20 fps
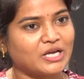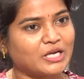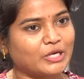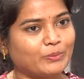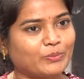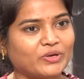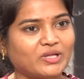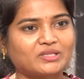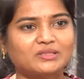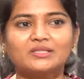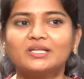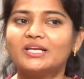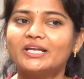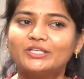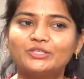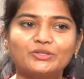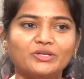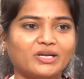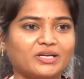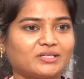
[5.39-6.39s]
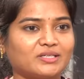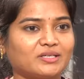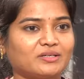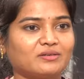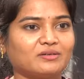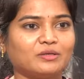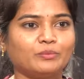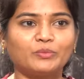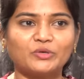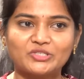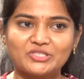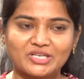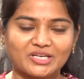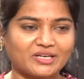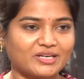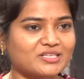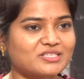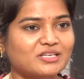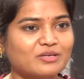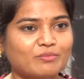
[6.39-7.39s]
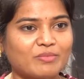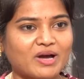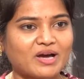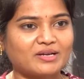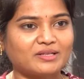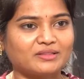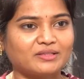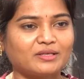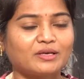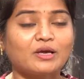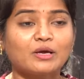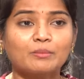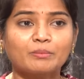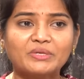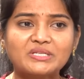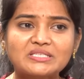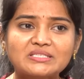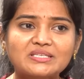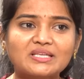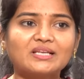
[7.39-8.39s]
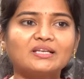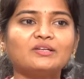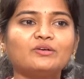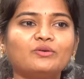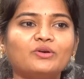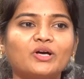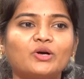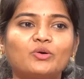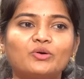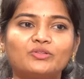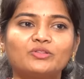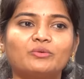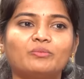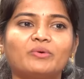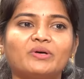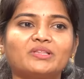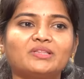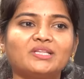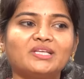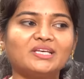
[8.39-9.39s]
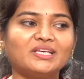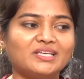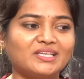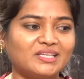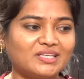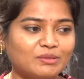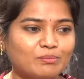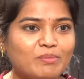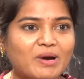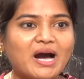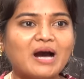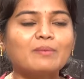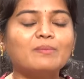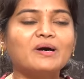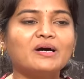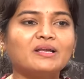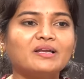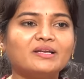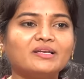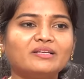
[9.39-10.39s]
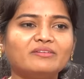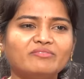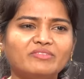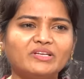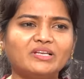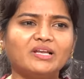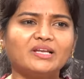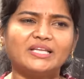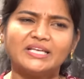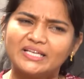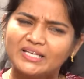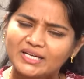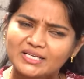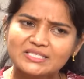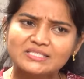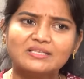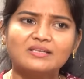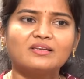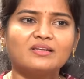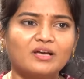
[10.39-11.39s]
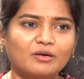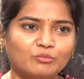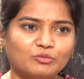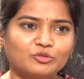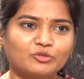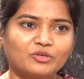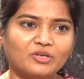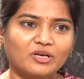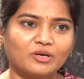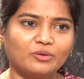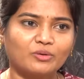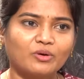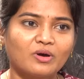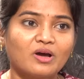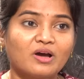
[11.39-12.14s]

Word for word: ఇప్పుడు అందరూ ఎడ్యుకేటెడ్ ఇప్పుడు జనరేషన్ మారింది బట్ స్టిల్ కూడా కొంతమంది ఈ బాబాలని వీళ్ళని ఇంకా స్టిల్ నమ్ముతున్నారు